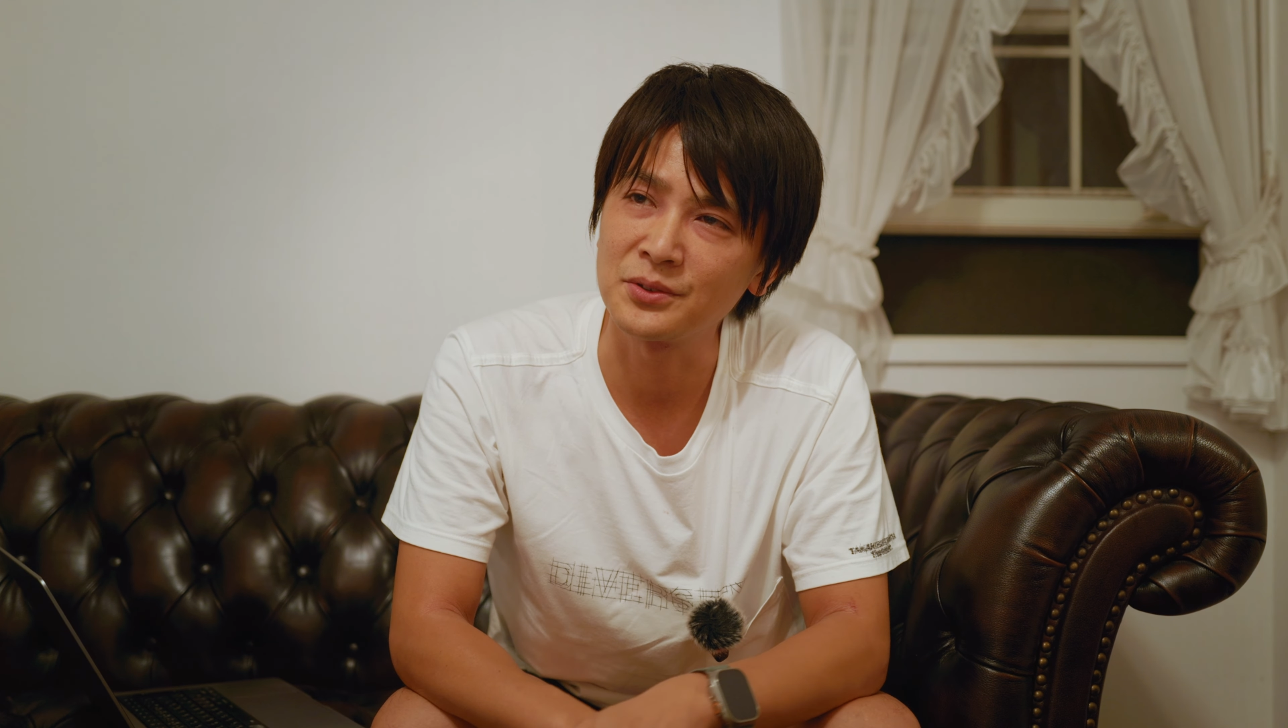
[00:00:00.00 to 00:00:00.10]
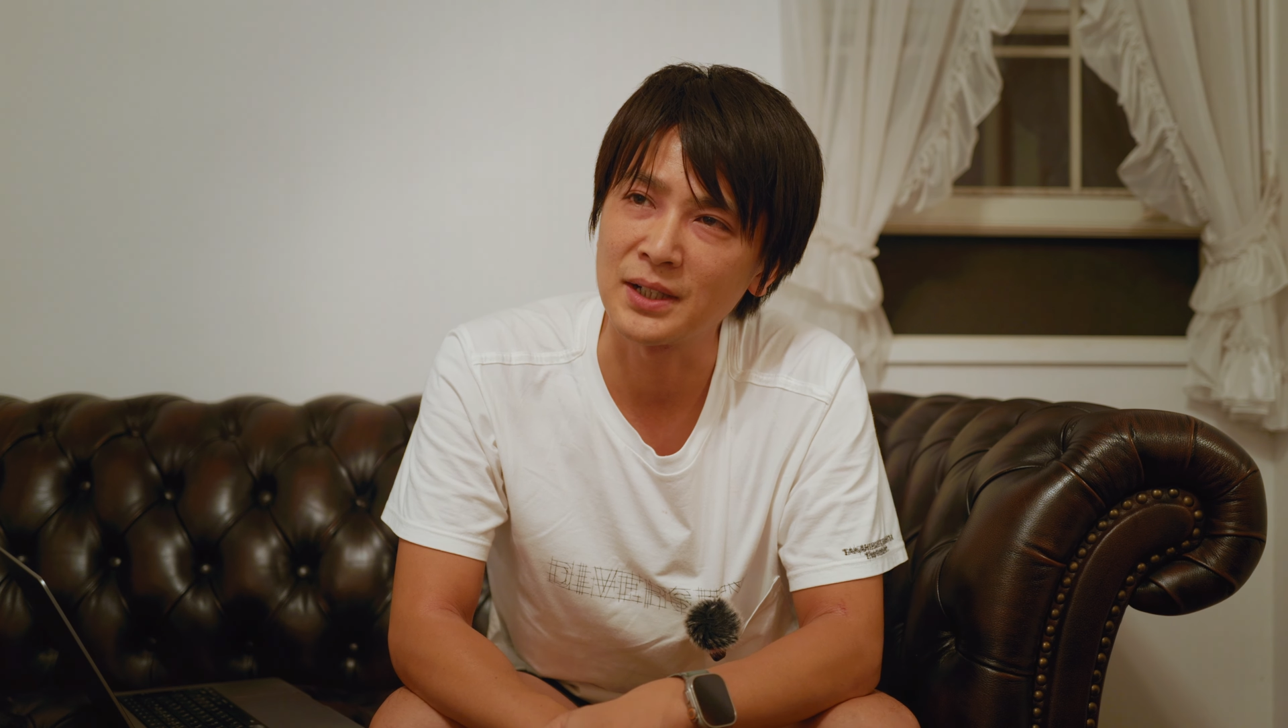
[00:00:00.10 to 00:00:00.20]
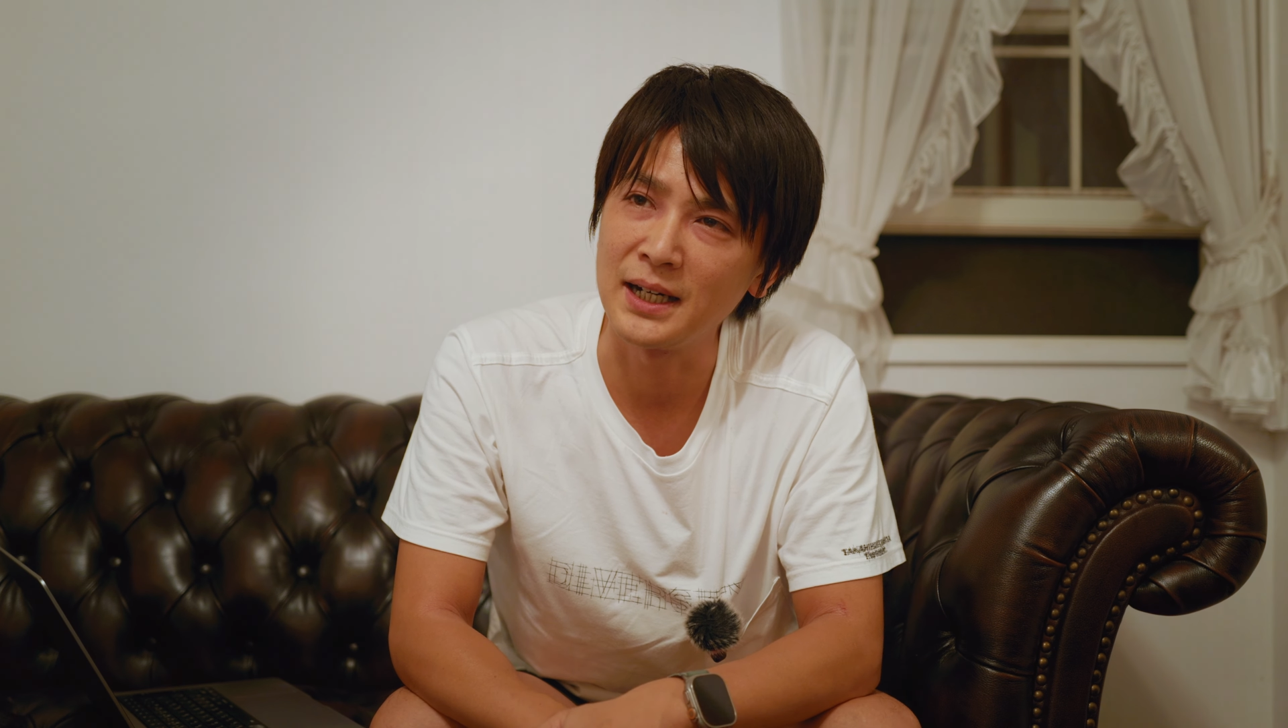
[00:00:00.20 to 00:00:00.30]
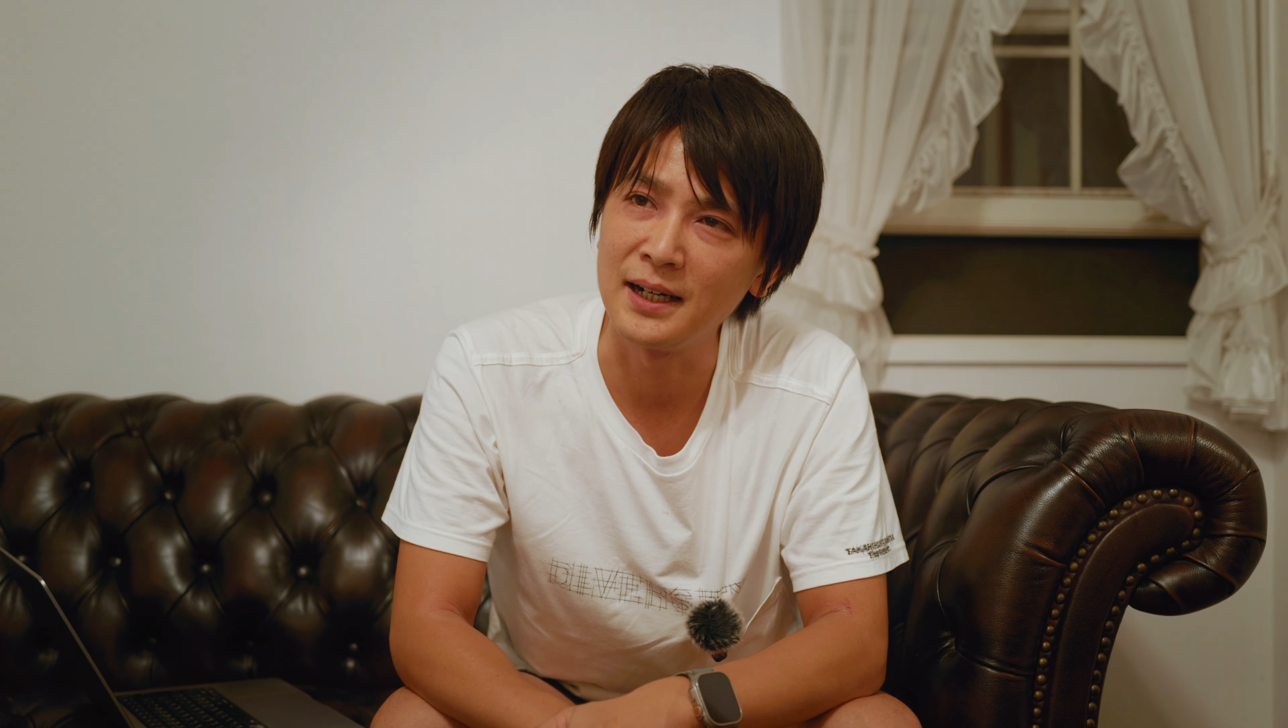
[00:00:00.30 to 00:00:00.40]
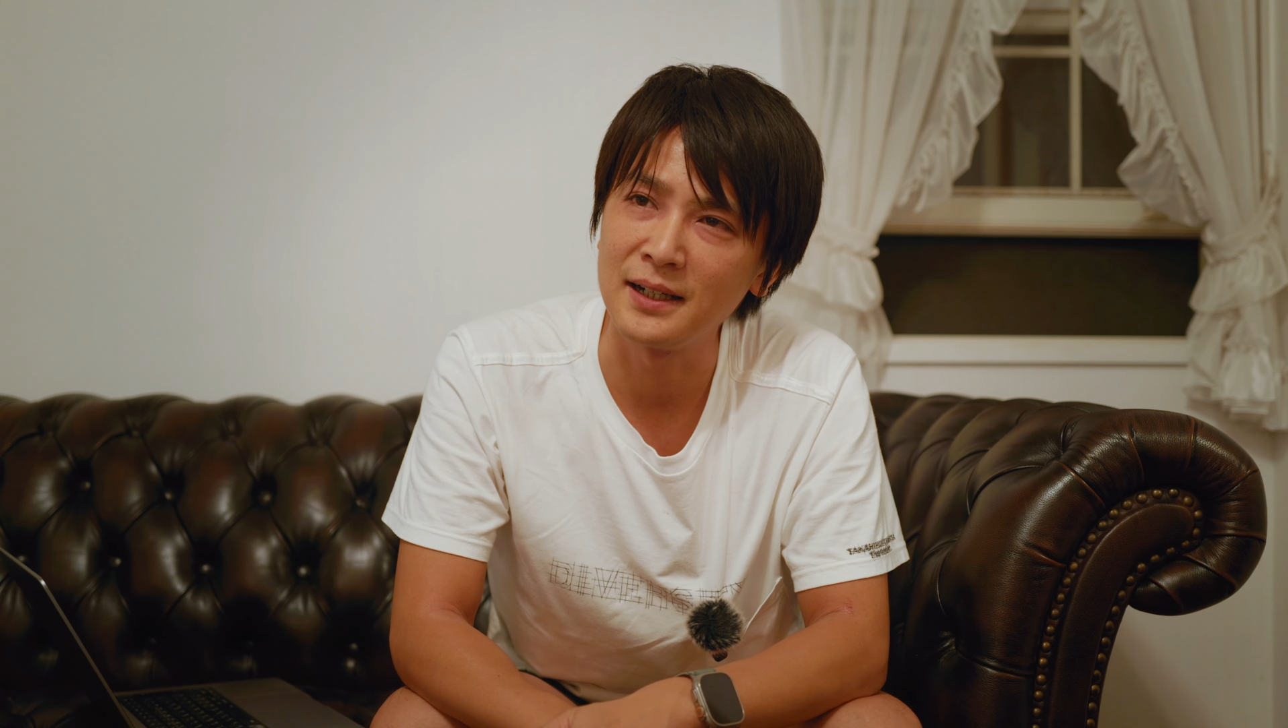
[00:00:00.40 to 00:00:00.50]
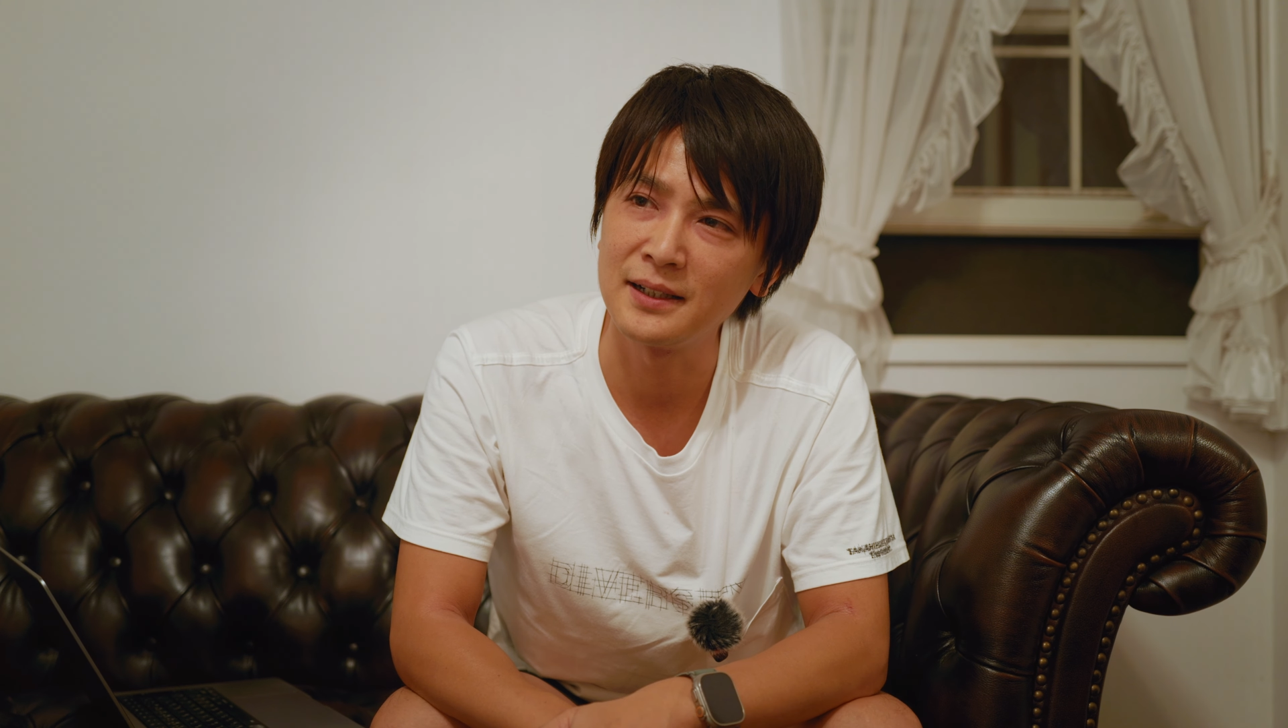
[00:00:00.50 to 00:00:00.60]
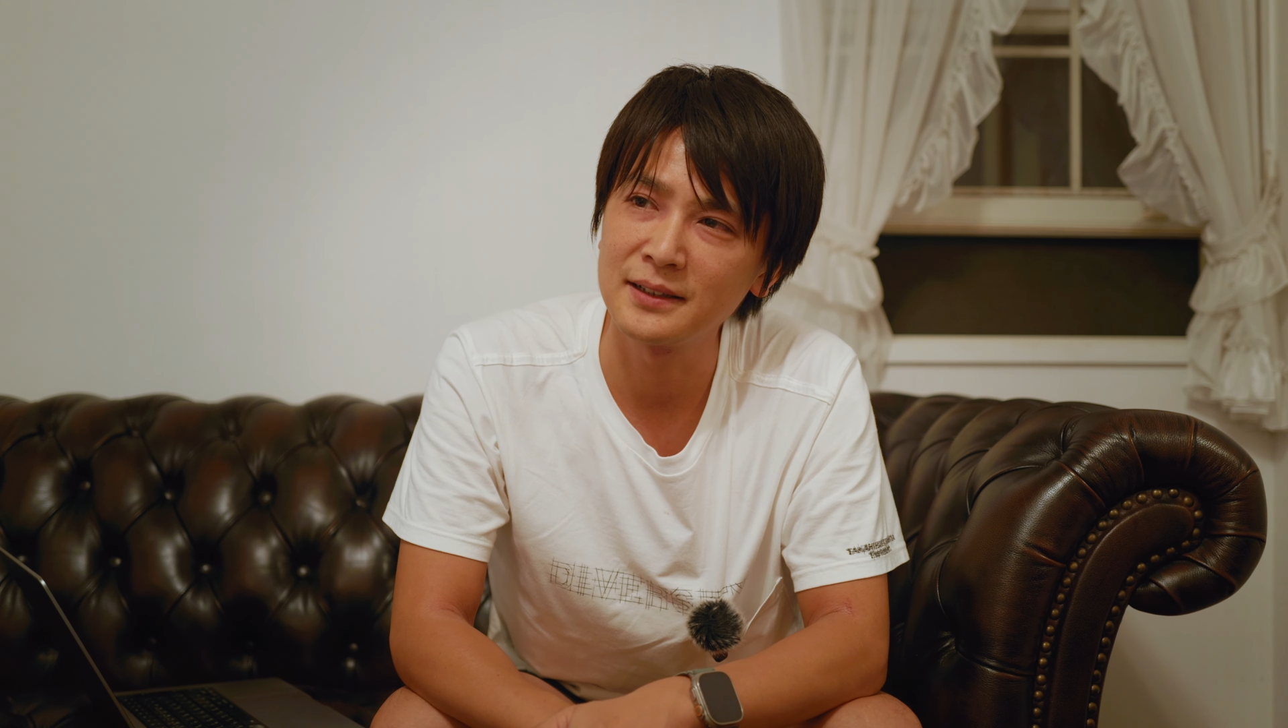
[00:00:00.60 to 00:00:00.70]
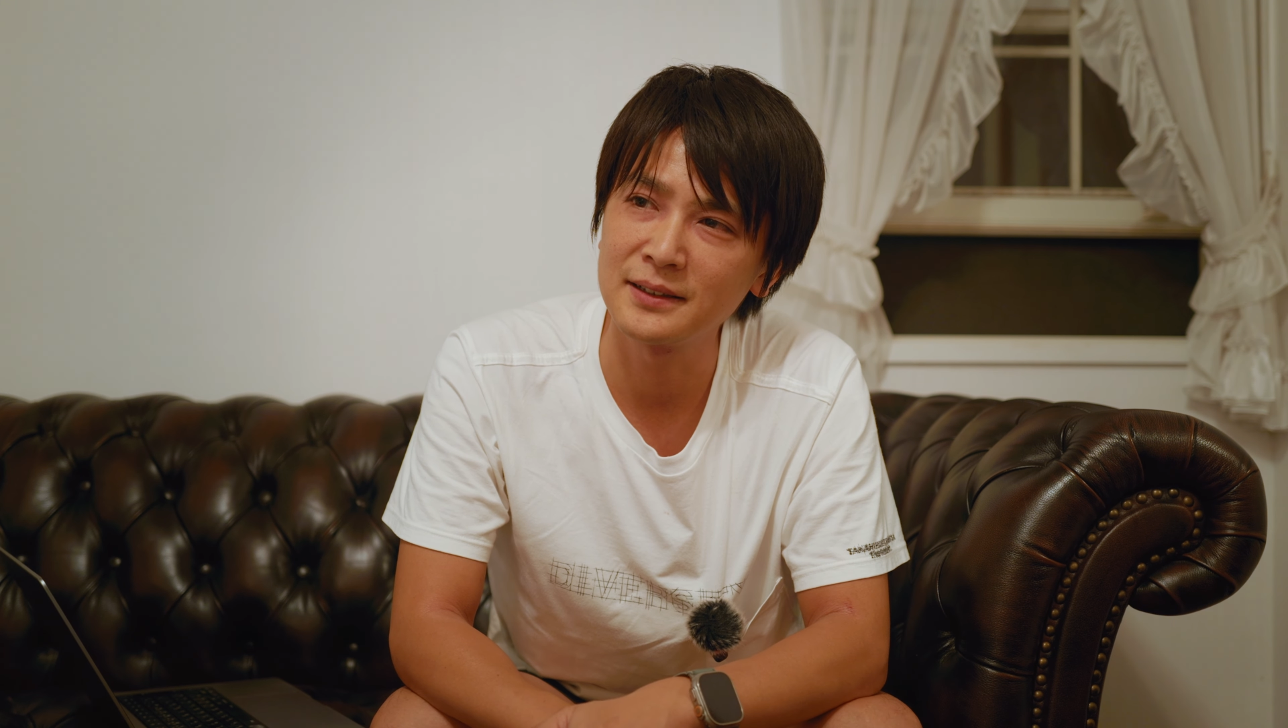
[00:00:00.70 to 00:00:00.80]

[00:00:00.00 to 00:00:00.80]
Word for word: とか